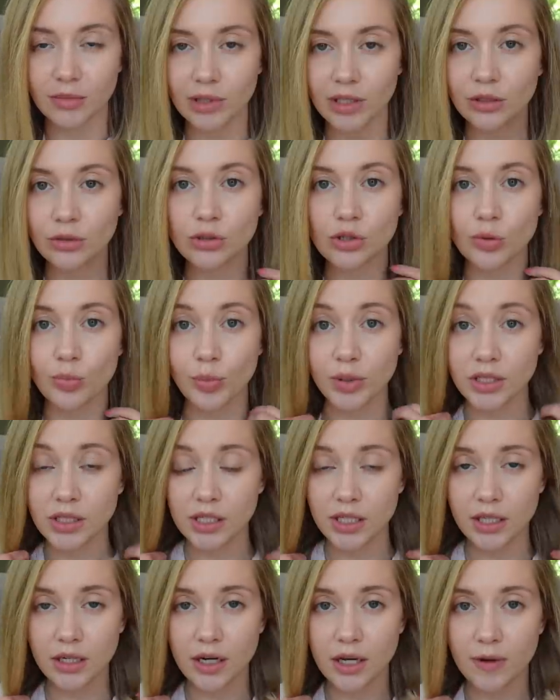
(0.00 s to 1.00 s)
Меня тоже
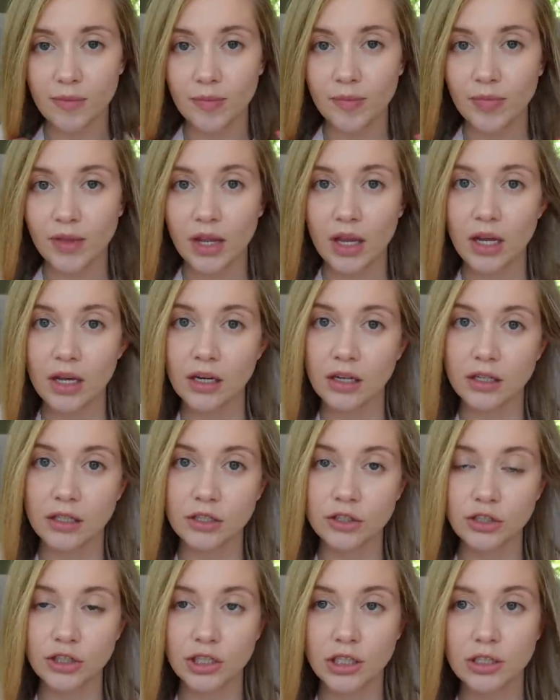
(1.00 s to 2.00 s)
постригли,
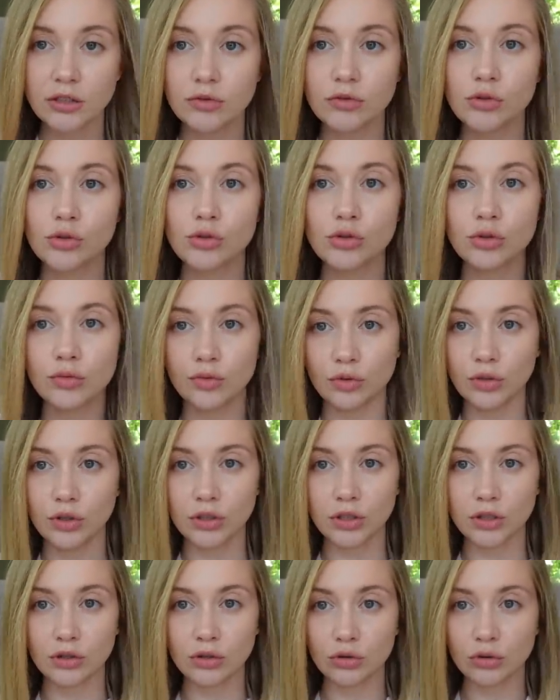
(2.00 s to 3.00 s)
и сейчас вижу, что
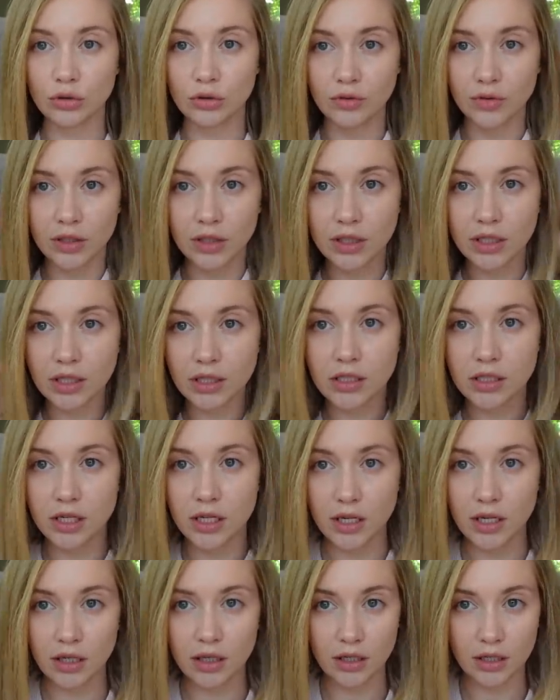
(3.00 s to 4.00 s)
волосы снова
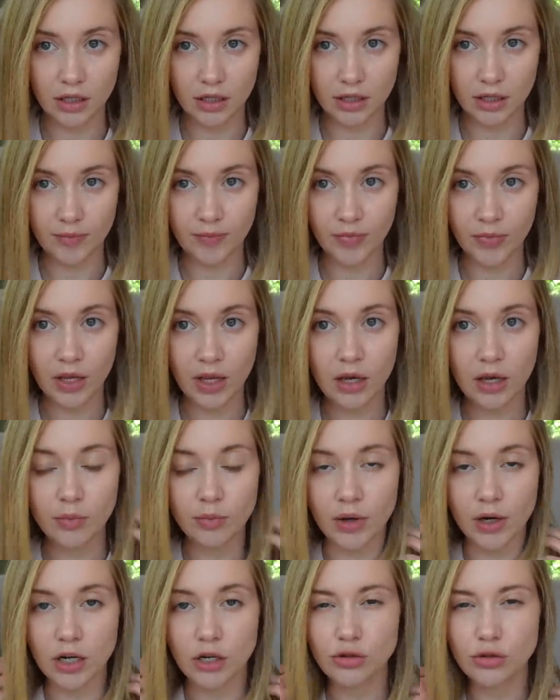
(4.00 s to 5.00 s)
отросли, и
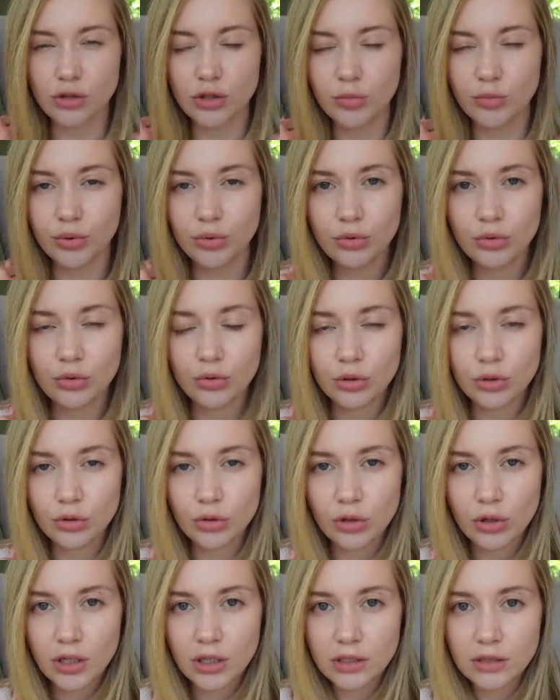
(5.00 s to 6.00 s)
пока что не буду их
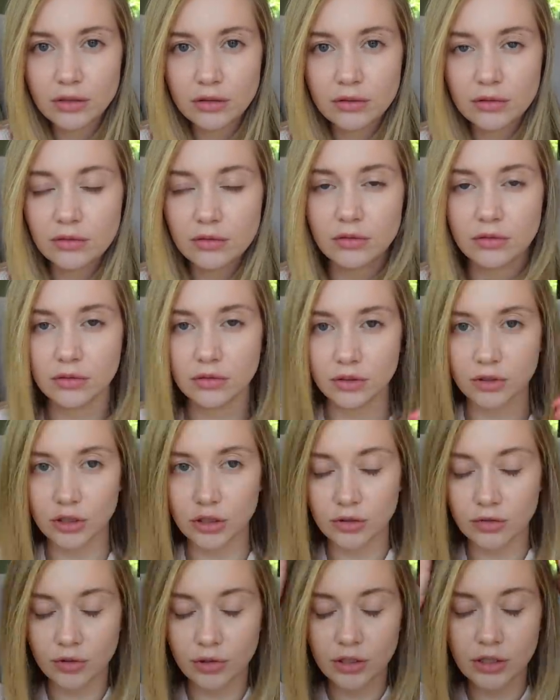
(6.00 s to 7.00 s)
трогать,
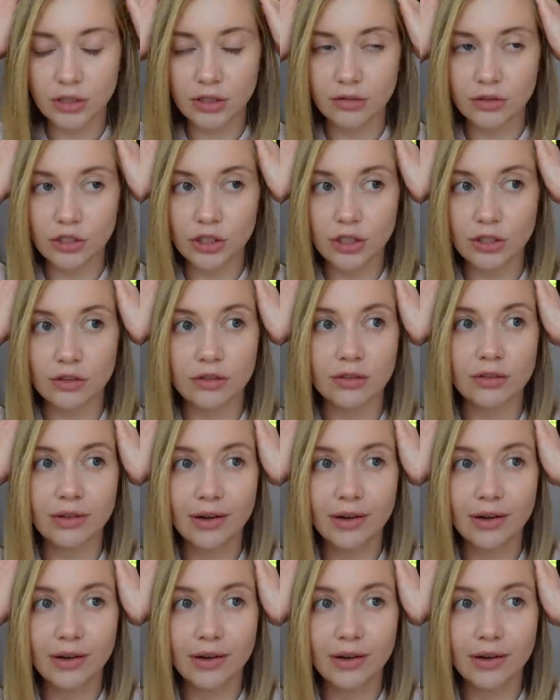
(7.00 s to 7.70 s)
сегодня, девочки,